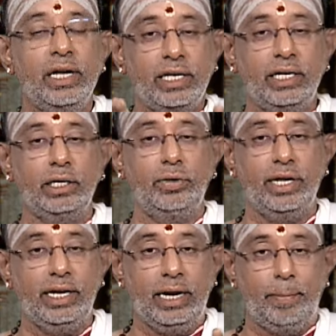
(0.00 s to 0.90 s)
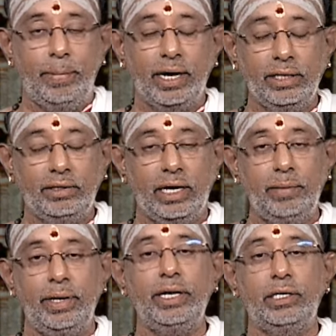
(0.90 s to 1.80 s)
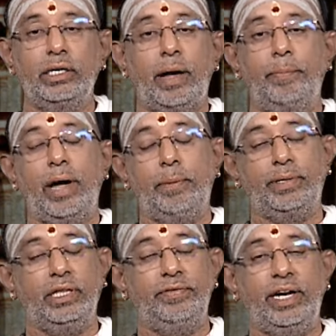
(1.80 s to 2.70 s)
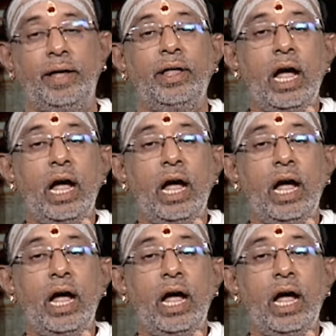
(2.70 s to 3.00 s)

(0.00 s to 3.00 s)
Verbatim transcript: இதனுடைய நம்பகத்தன்மை என்று நாம் பார்ப்பதை விட